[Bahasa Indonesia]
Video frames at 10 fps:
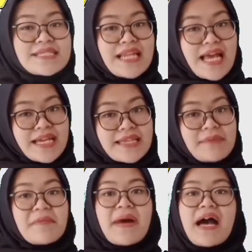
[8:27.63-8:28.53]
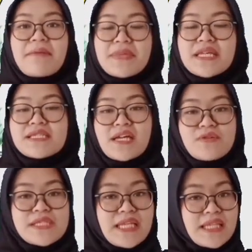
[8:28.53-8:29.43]
setelah kita memahami
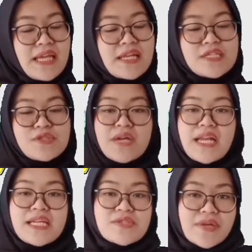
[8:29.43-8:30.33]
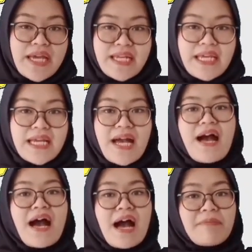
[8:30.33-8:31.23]
siklus litik dan juga lisogenik,
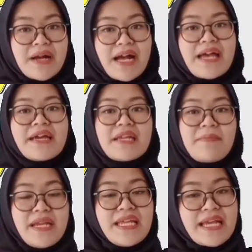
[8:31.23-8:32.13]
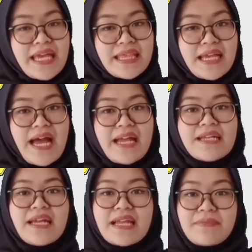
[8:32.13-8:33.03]
apakah yang dapat
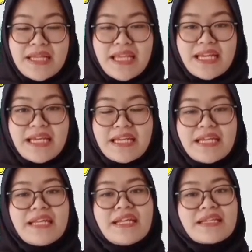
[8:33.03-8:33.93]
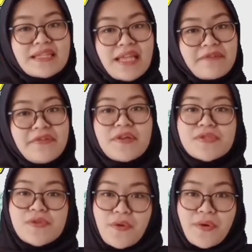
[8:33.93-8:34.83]
dikaitkan dari materi ini tentang
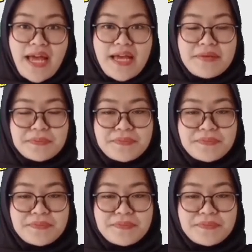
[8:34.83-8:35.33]
virus corona?